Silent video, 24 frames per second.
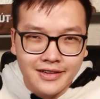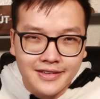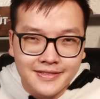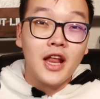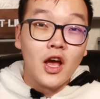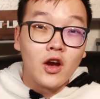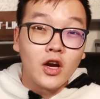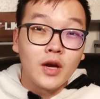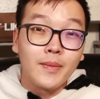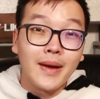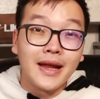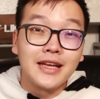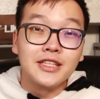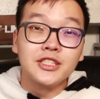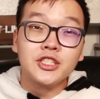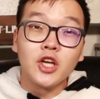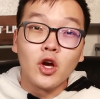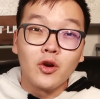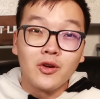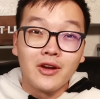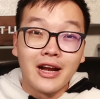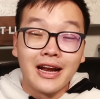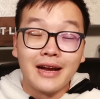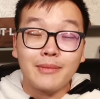Nếu các bạn
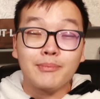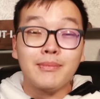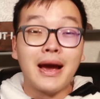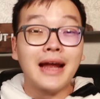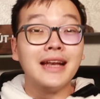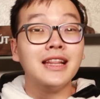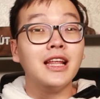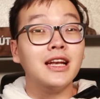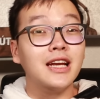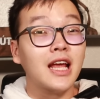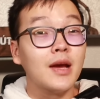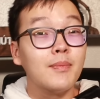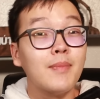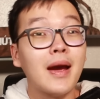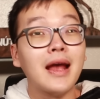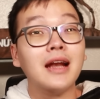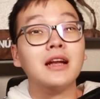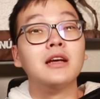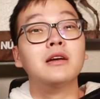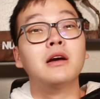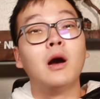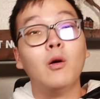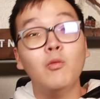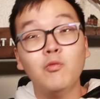cho rằng bản thân các
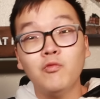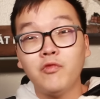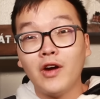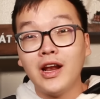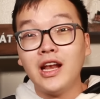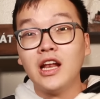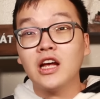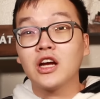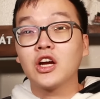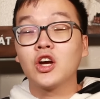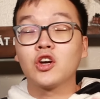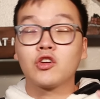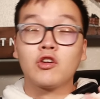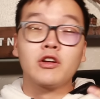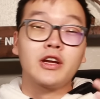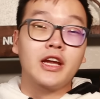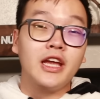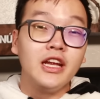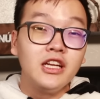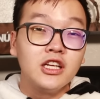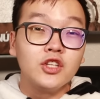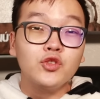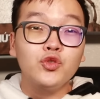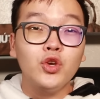bạn không phải là người có
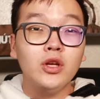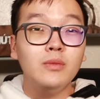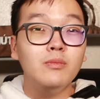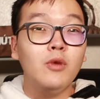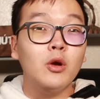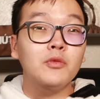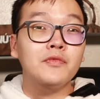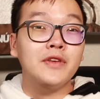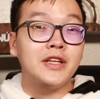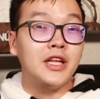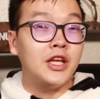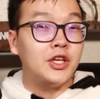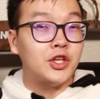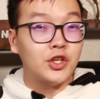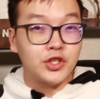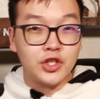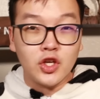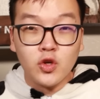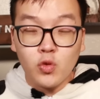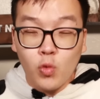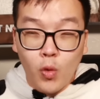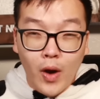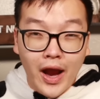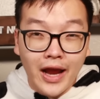kiến thức chuyên môn về thị trường
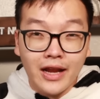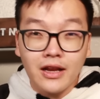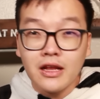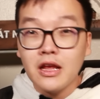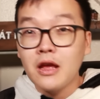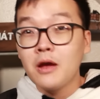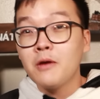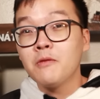chứng khoán,